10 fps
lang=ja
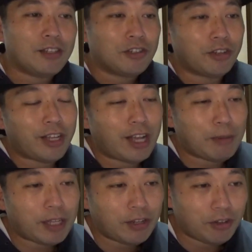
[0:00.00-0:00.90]
より
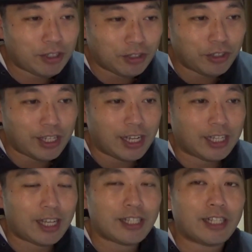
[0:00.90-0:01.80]
幅広い層に発
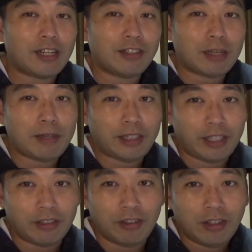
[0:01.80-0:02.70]
見されるためって
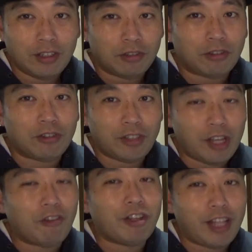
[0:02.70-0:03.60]
いうところ
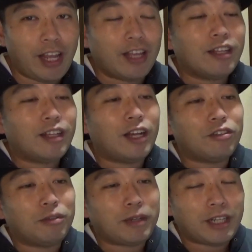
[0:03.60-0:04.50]
においてあ
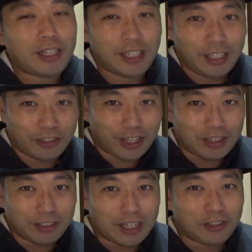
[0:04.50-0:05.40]
のバラエティとか
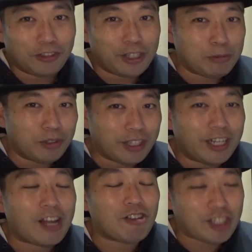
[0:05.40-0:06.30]
の担当にも
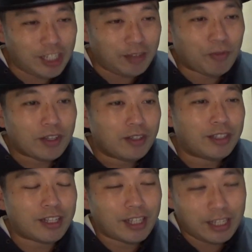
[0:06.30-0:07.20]
なれるし
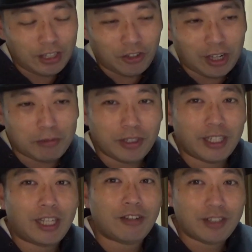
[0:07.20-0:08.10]
デザインとかも
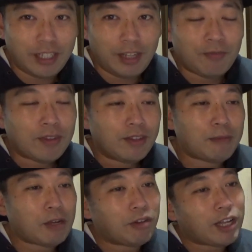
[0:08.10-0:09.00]
できるし
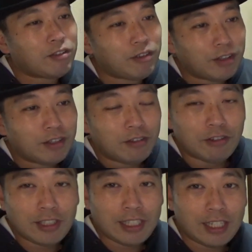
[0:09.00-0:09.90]
でまあ他の
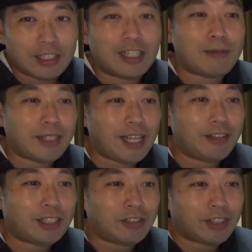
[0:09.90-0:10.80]
6人に比べて
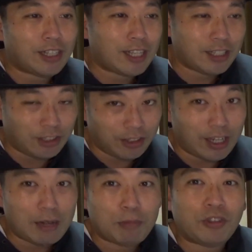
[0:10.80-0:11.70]
歌とかダンスと
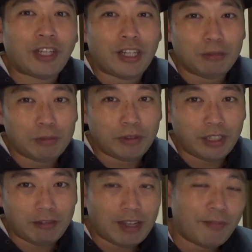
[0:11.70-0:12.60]
かラップとかの部分
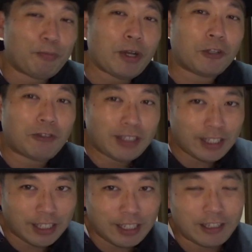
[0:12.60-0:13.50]
ではパートは
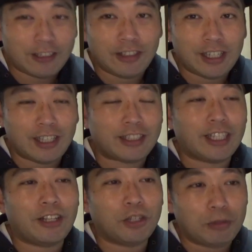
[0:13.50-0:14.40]
確かに少ないです
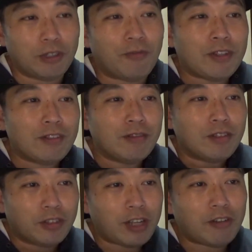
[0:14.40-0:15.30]
けれども、
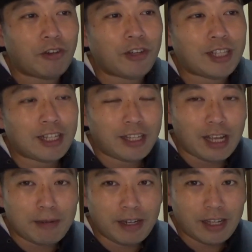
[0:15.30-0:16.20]
それを補って
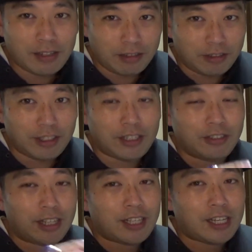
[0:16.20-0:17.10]
余りあるぐらいの
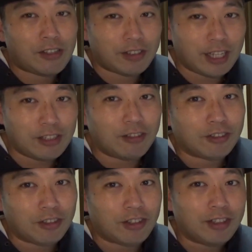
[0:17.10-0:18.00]
デザインの才能
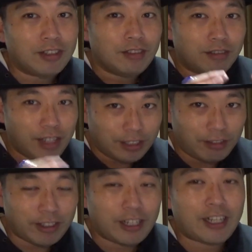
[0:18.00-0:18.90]
と、なくて
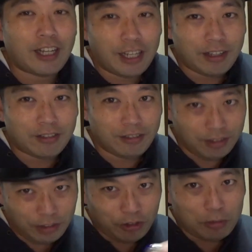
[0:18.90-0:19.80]
はならない、そ
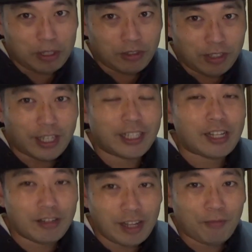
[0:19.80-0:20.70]
のオルビットの中で
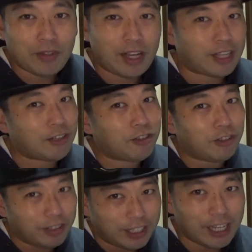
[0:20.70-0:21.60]
のね、結
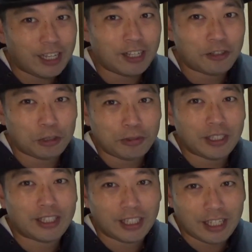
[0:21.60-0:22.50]
構大変だと思うん
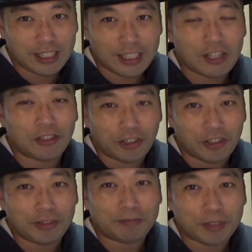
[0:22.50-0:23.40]
ですがね、実際のとこ
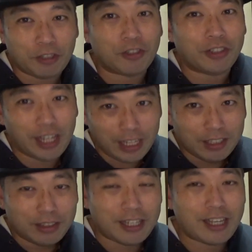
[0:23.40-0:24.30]
ろ、いろいろな
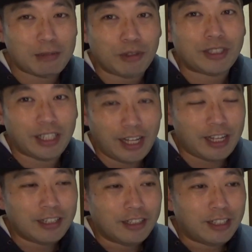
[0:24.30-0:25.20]
デザインもして
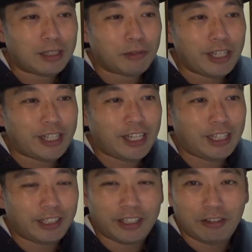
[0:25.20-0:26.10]
ね、いつもいいって
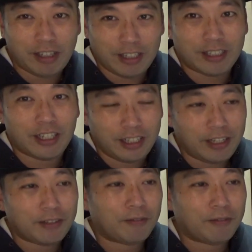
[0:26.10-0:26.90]
言ってるわけですからね。